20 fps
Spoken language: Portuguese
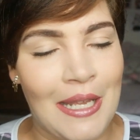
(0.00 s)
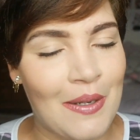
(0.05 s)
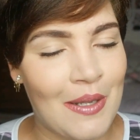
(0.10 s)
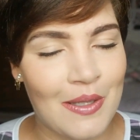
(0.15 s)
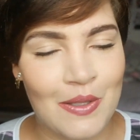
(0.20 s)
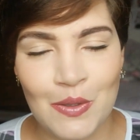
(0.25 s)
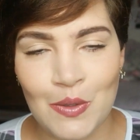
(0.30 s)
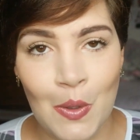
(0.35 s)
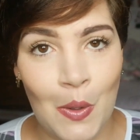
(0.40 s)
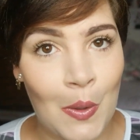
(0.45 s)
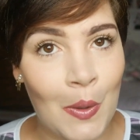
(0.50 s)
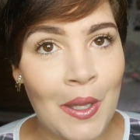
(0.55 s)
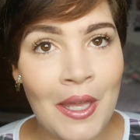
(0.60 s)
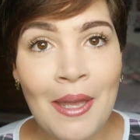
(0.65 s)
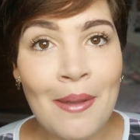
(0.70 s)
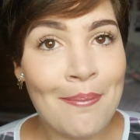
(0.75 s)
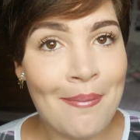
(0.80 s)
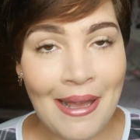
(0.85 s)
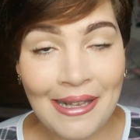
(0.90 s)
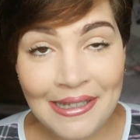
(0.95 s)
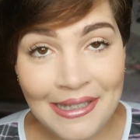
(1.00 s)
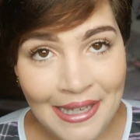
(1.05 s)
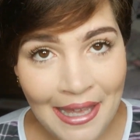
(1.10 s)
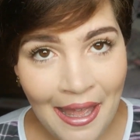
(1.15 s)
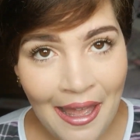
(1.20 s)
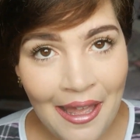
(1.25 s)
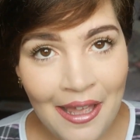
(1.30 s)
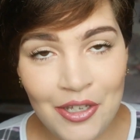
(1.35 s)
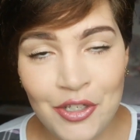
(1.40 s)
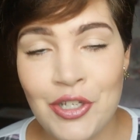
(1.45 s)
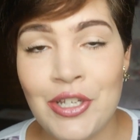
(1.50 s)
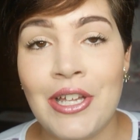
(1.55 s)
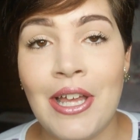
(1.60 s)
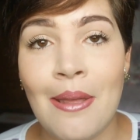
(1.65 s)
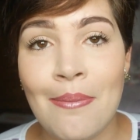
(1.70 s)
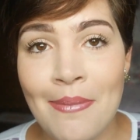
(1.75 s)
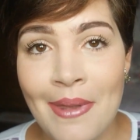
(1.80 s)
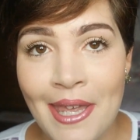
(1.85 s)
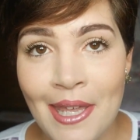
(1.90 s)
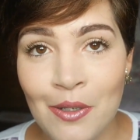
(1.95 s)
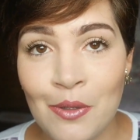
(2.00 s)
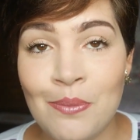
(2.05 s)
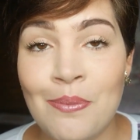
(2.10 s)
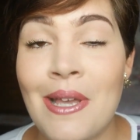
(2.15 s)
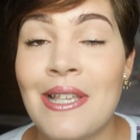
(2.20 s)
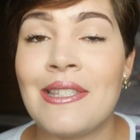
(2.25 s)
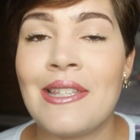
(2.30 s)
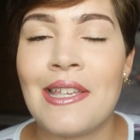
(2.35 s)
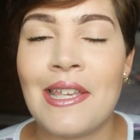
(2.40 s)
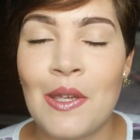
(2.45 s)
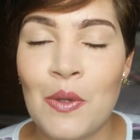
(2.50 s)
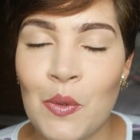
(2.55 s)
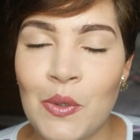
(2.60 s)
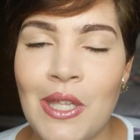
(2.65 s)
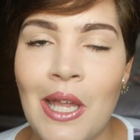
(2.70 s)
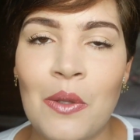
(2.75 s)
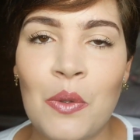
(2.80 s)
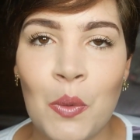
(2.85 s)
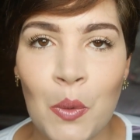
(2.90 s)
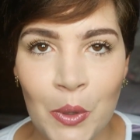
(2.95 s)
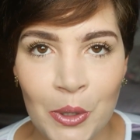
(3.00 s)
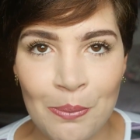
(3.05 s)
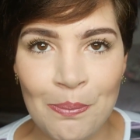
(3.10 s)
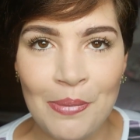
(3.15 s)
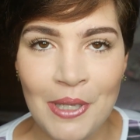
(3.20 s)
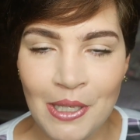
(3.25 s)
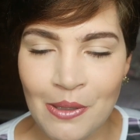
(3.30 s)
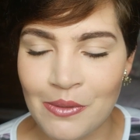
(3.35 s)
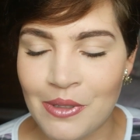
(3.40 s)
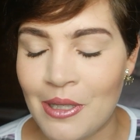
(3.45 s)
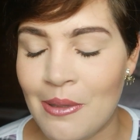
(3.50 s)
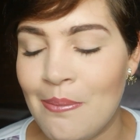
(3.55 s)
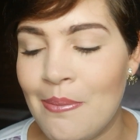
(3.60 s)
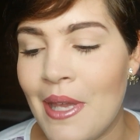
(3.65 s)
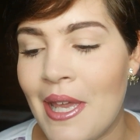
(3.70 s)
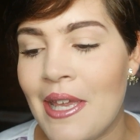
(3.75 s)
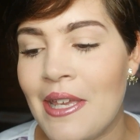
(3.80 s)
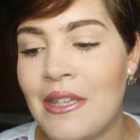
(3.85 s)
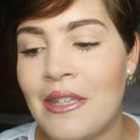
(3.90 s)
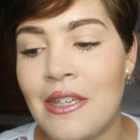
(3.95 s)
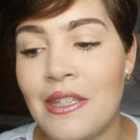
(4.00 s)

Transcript: Não é só maquiagem, cabelo, mas tem que cuidar do corpinho também.